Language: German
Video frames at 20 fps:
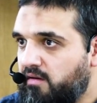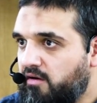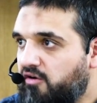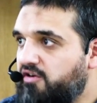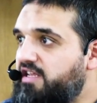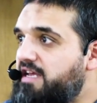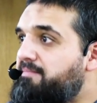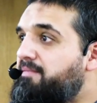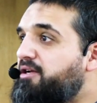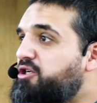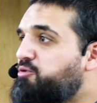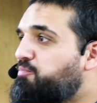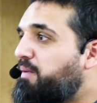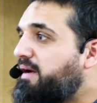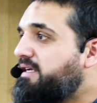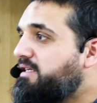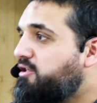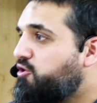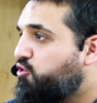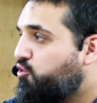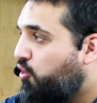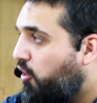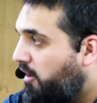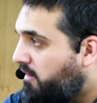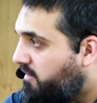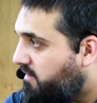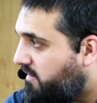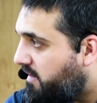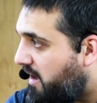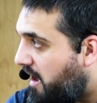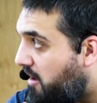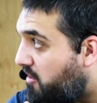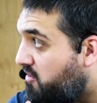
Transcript: Und dementsprechend konnte